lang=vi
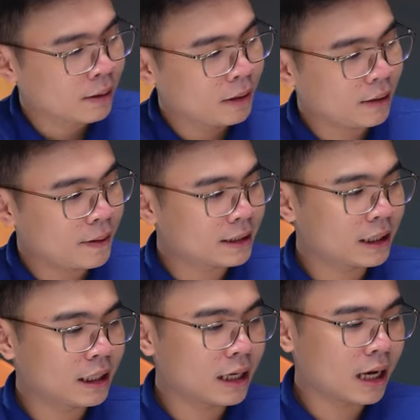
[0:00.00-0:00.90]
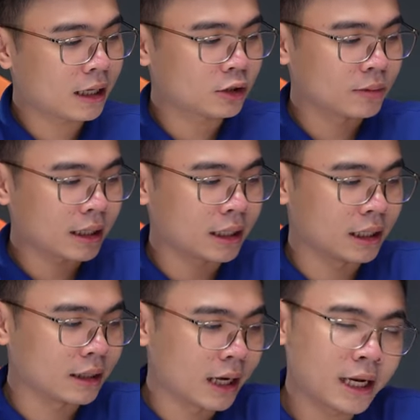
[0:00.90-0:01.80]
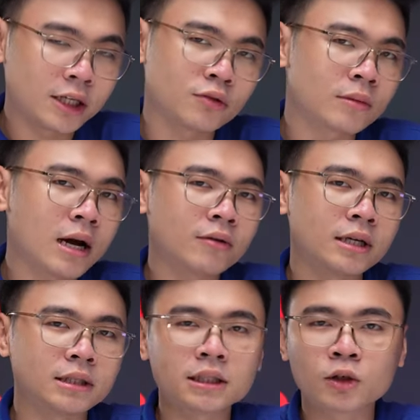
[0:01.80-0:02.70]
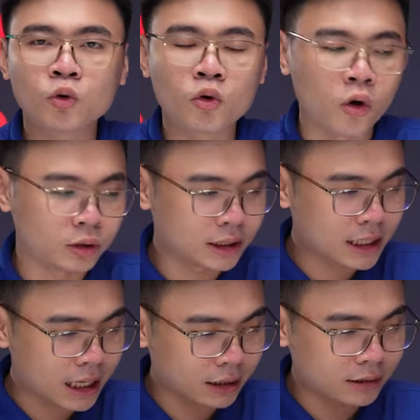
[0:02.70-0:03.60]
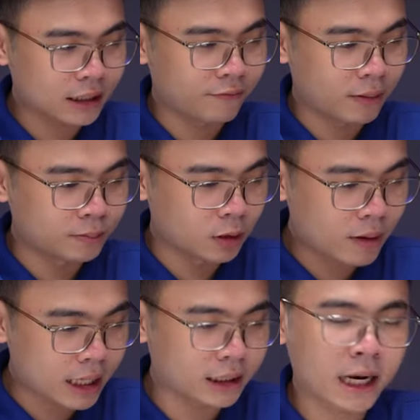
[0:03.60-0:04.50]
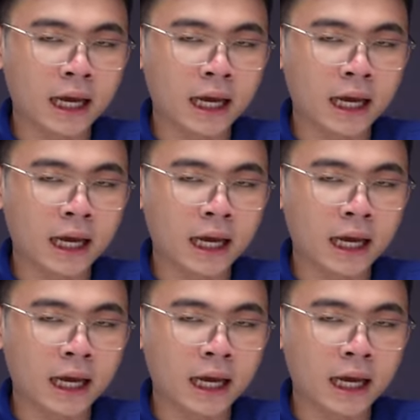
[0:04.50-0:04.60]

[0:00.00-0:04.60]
Mini pê xê uh, chúng ta có thể nhìn thấy đây, chúng ta có thể search trên Google sẽ ra những sản phẩm giống hệt như